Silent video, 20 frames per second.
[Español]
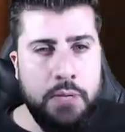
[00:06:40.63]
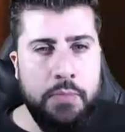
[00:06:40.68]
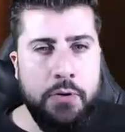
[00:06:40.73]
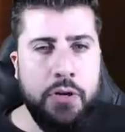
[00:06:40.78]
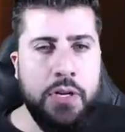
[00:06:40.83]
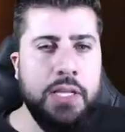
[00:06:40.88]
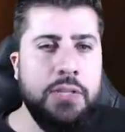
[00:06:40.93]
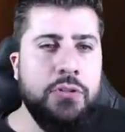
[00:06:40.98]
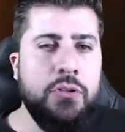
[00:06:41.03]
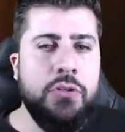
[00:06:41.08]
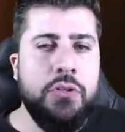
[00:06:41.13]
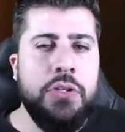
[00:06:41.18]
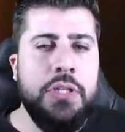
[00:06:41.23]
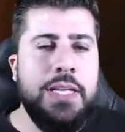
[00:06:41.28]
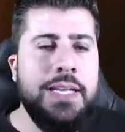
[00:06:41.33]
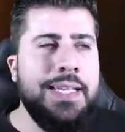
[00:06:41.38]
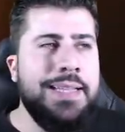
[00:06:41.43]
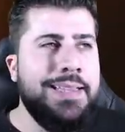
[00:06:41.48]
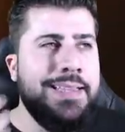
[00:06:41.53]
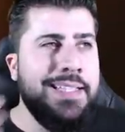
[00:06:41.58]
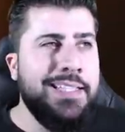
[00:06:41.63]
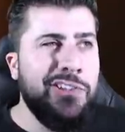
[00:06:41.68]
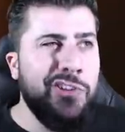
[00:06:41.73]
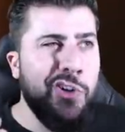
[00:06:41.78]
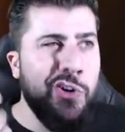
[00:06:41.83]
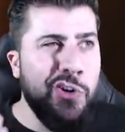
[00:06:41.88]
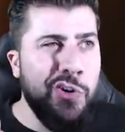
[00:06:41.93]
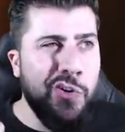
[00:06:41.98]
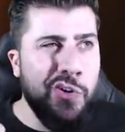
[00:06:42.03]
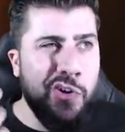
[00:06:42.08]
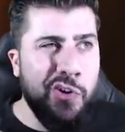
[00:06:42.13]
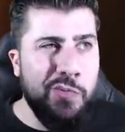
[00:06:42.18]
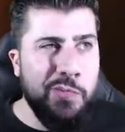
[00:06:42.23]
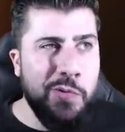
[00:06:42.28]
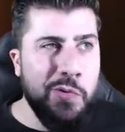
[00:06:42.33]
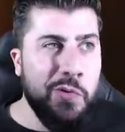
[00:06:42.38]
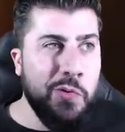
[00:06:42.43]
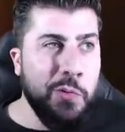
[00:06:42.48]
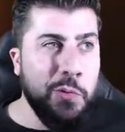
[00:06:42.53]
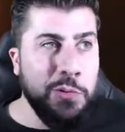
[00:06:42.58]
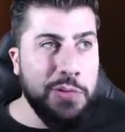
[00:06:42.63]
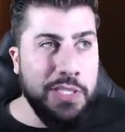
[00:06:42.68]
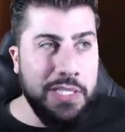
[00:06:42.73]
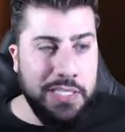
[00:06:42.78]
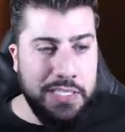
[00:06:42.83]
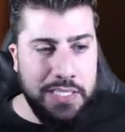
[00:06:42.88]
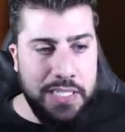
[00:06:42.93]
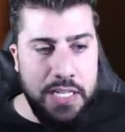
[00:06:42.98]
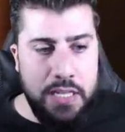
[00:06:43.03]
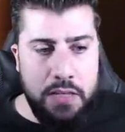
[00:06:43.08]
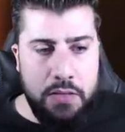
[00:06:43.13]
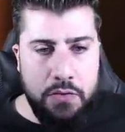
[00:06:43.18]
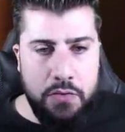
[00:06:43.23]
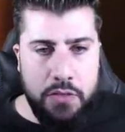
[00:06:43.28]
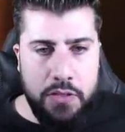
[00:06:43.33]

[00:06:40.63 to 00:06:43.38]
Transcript: por qué todo tiene este tono como cutrecillo